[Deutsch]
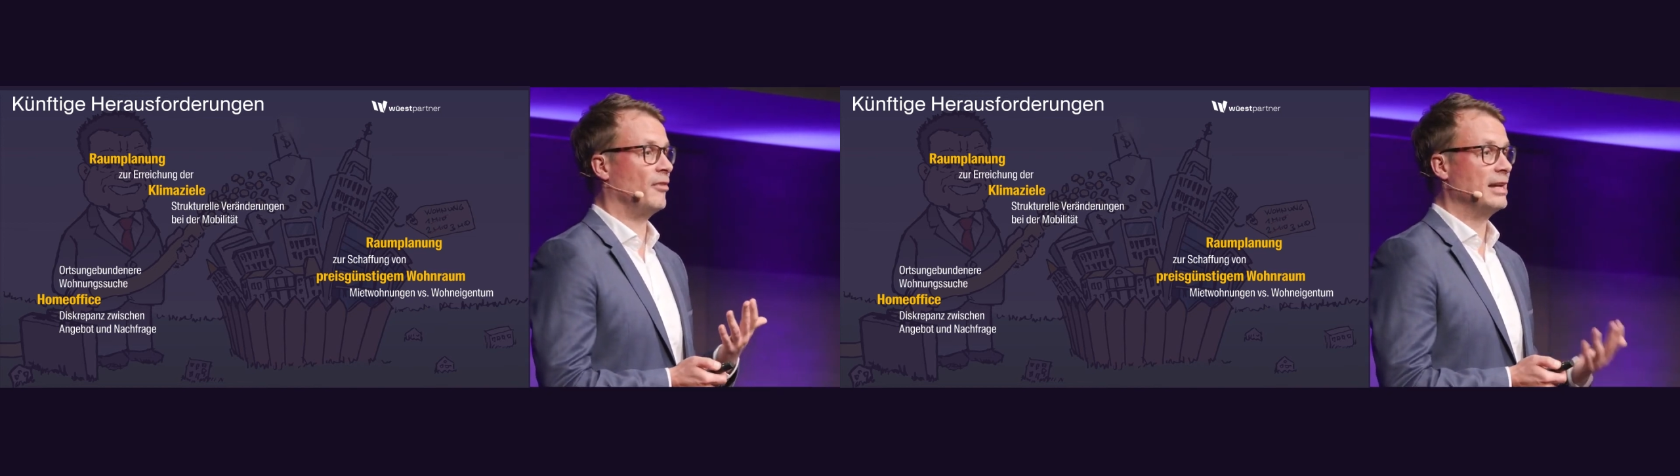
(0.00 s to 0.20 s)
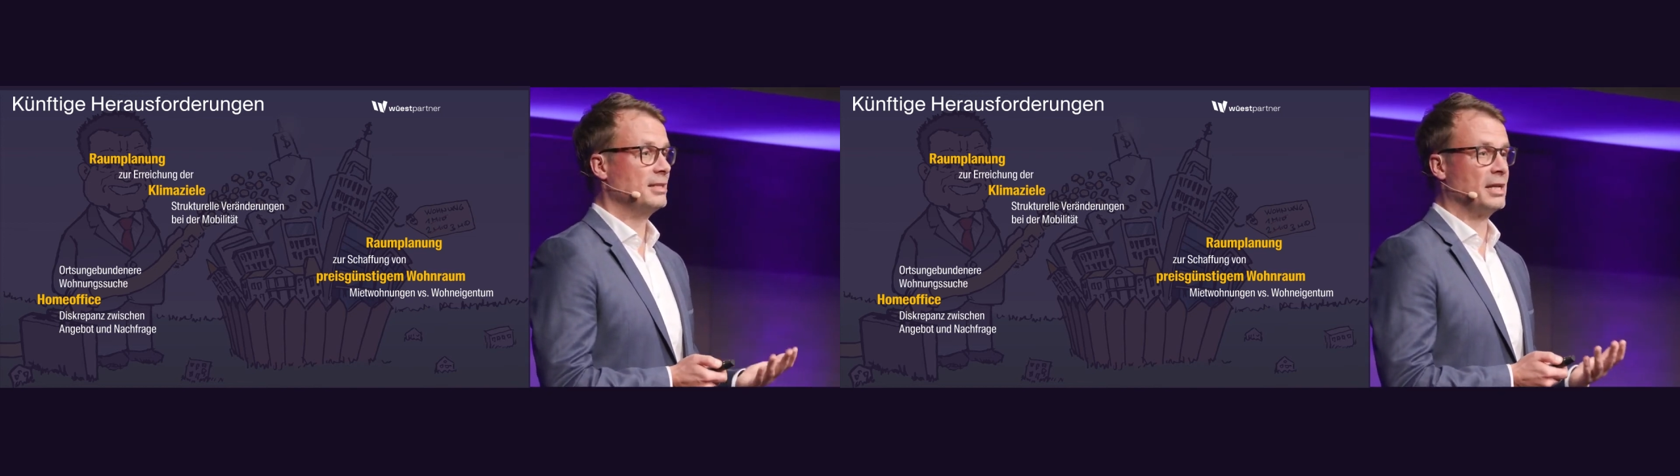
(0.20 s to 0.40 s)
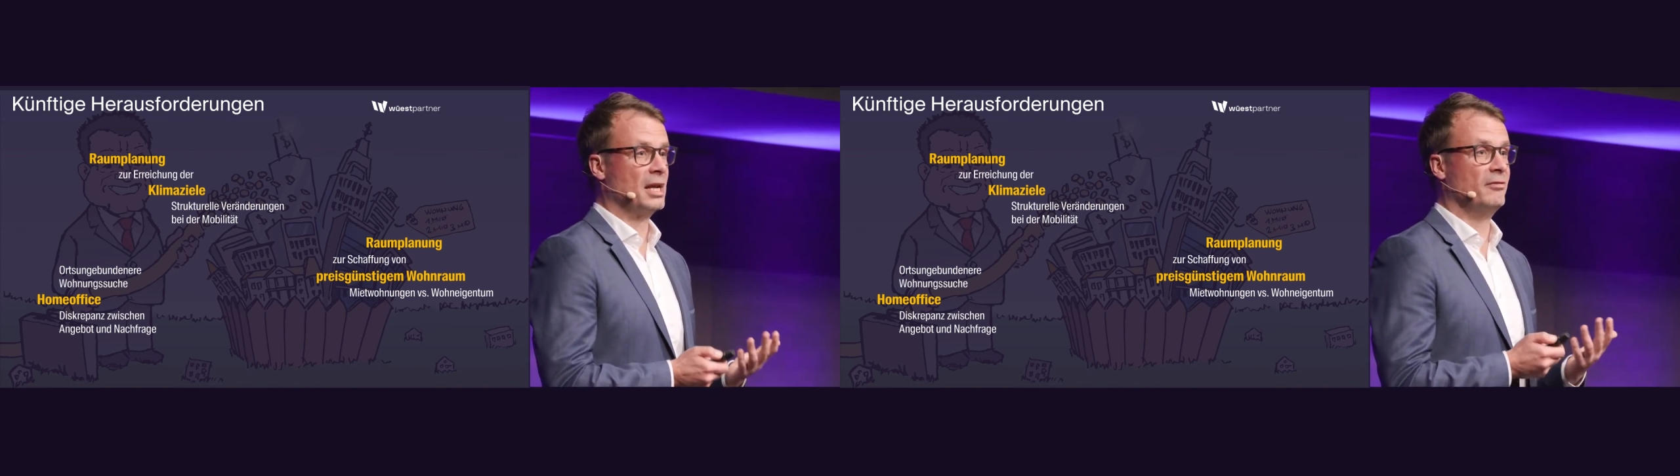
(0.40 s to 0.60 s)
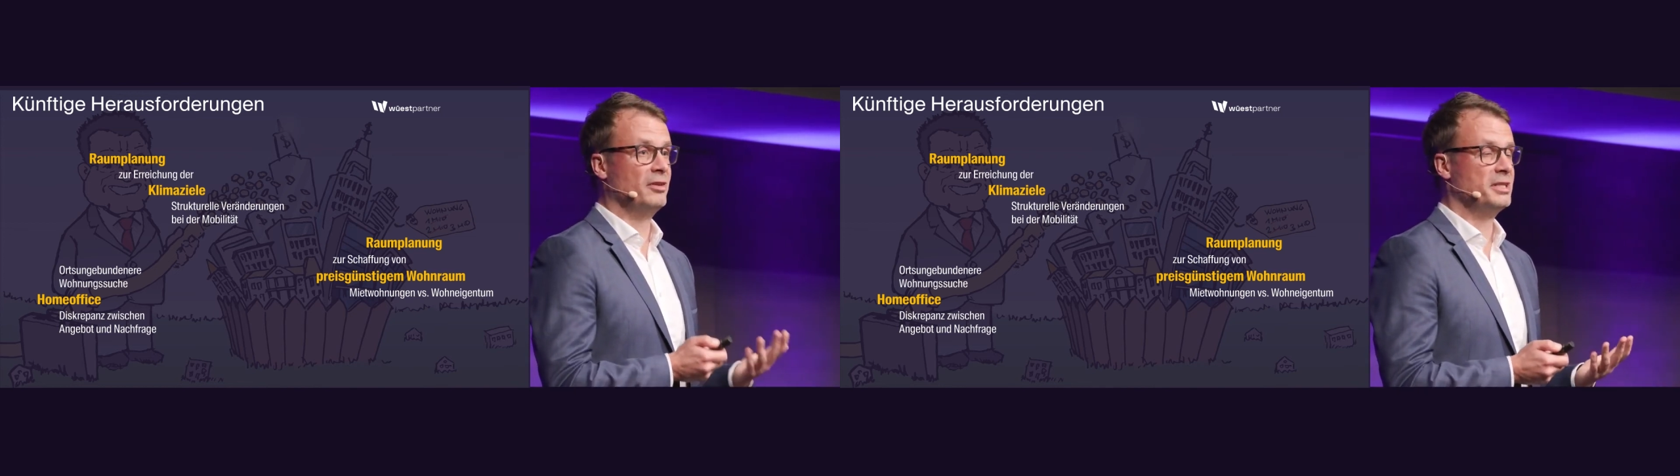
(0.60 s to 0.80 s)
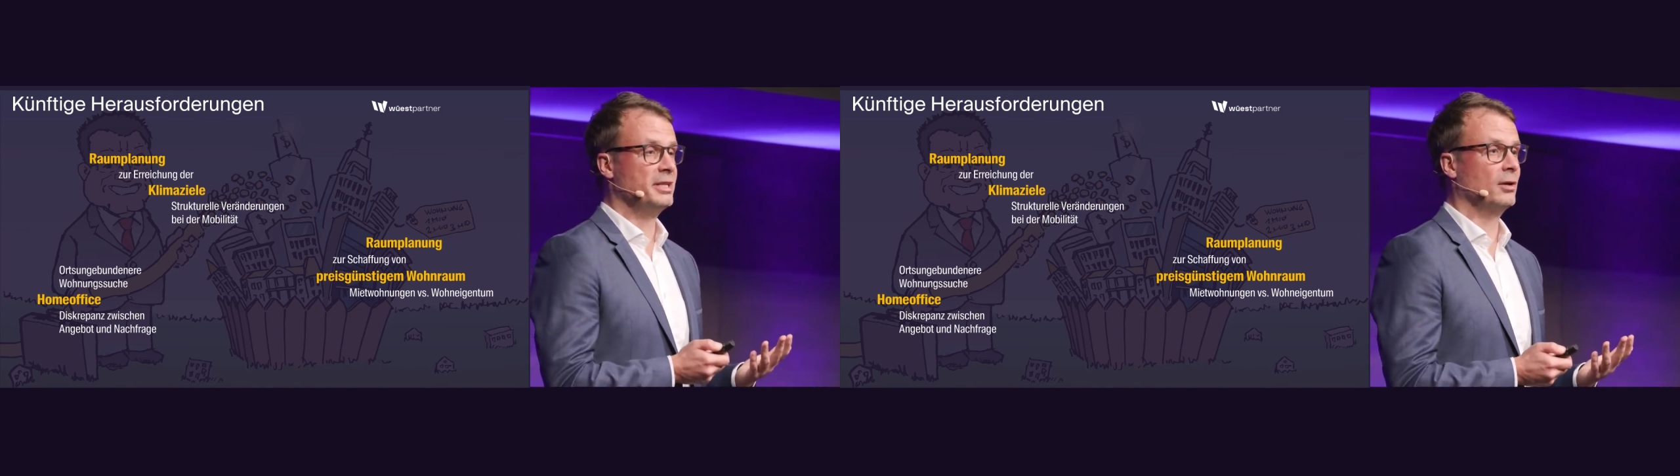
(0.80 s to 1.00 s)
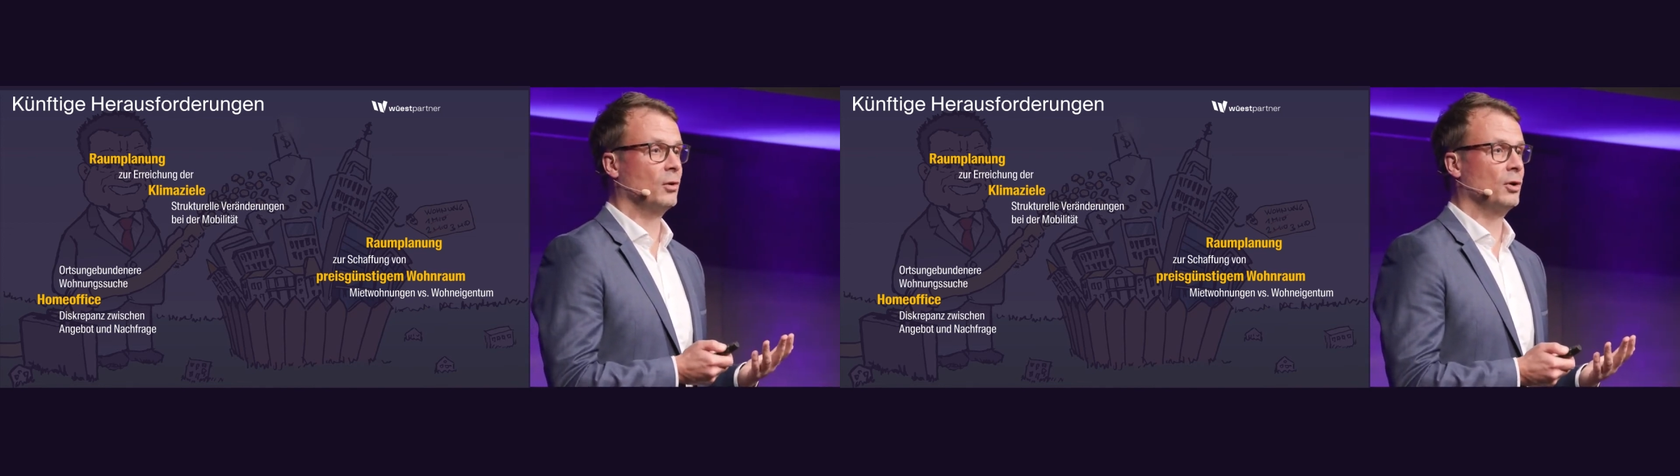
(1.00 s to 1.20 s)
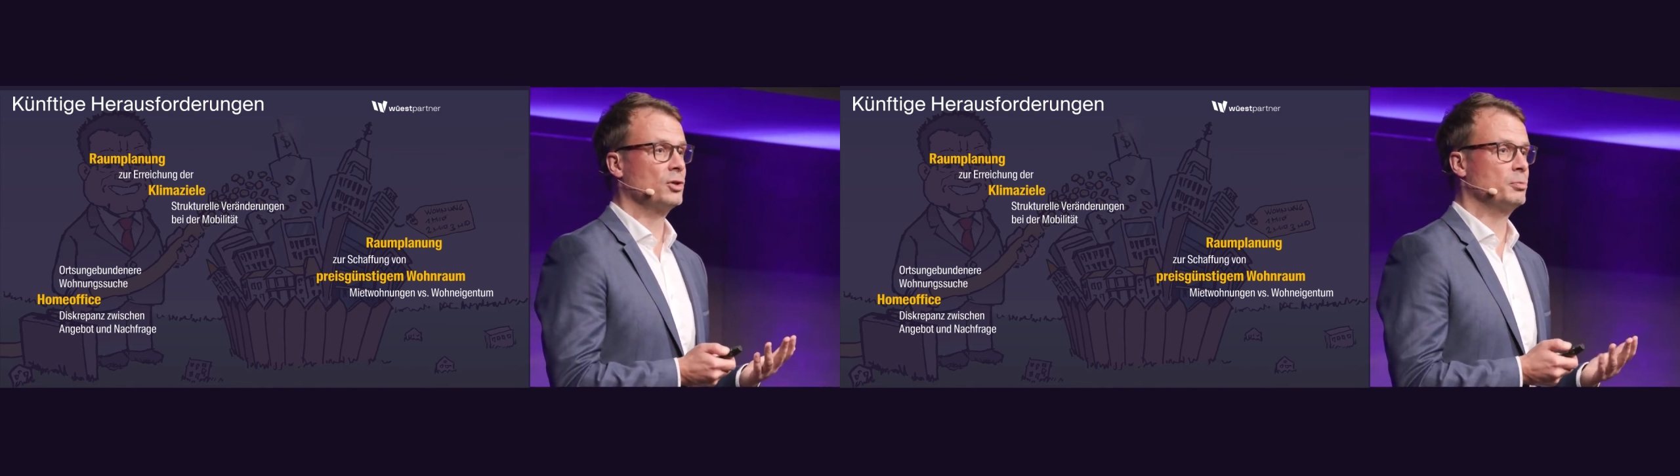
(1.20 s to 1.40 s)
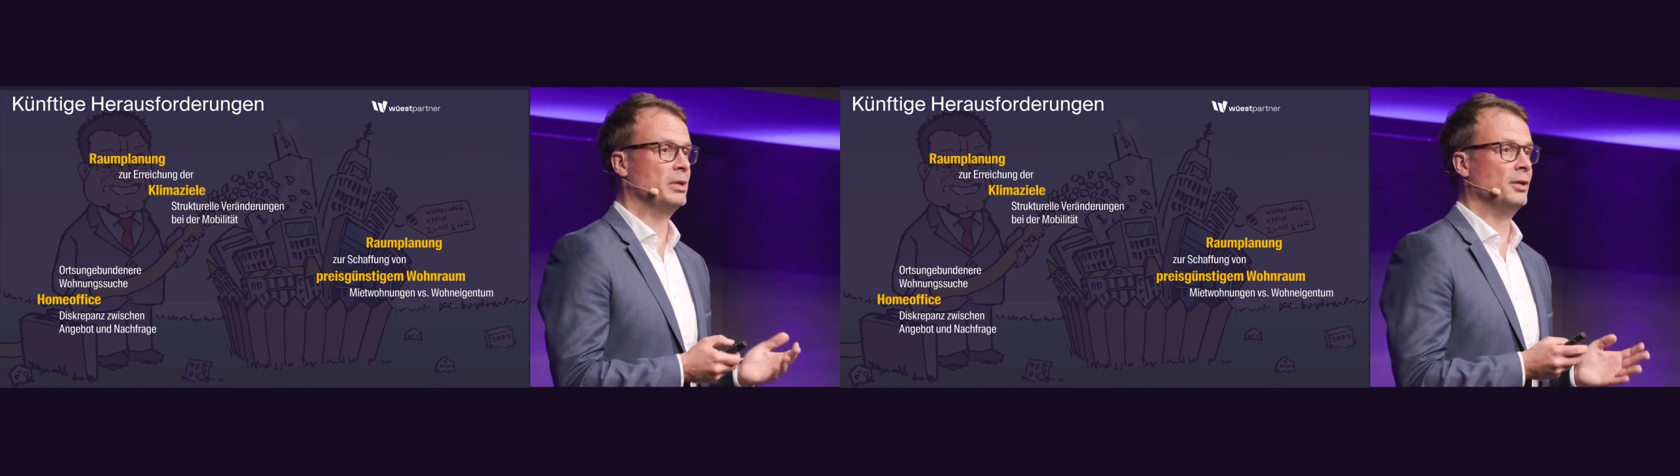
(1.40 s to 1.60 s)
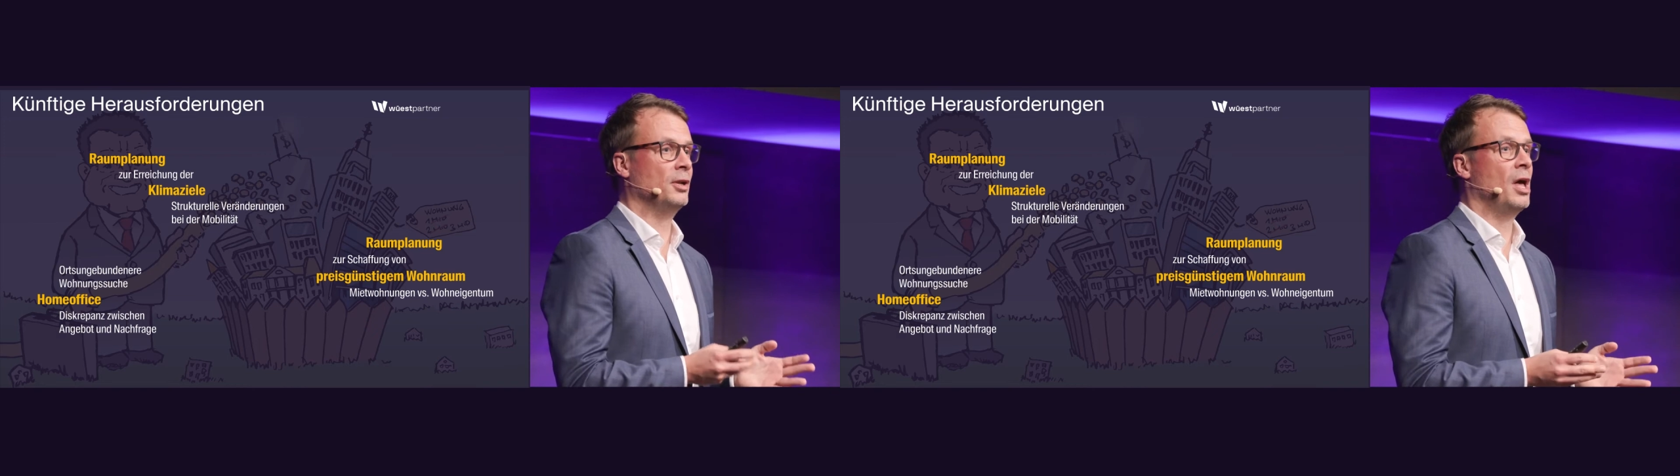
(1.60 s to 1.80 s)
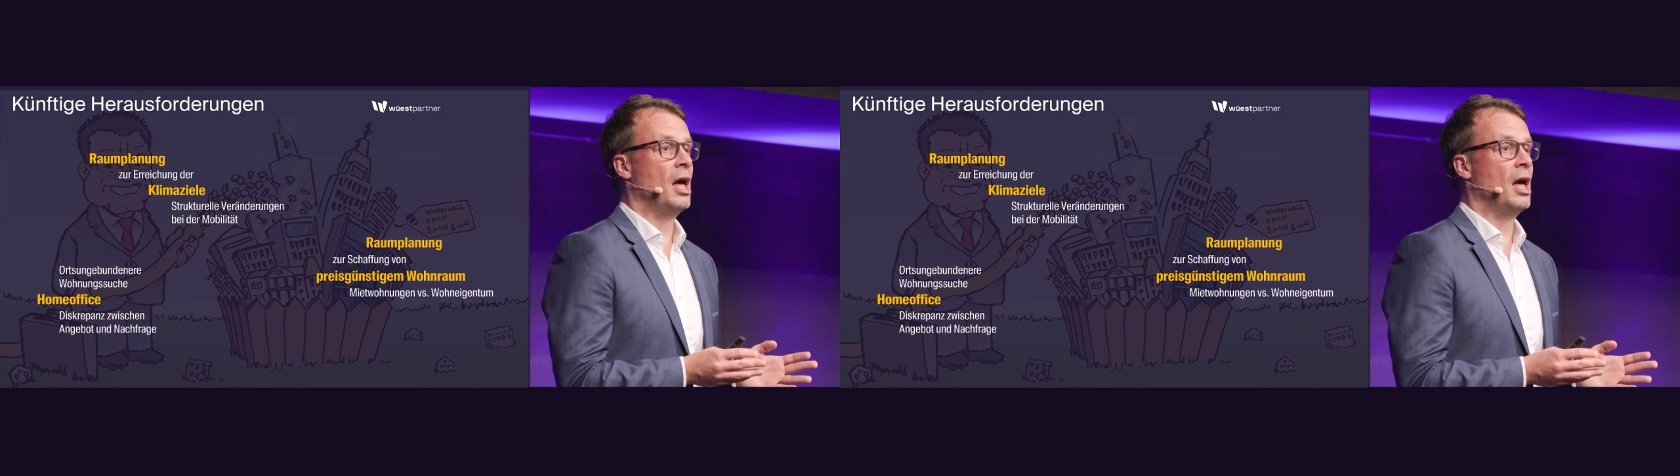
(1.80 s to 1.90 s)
weiterhin eine wichtige Rolle spielen,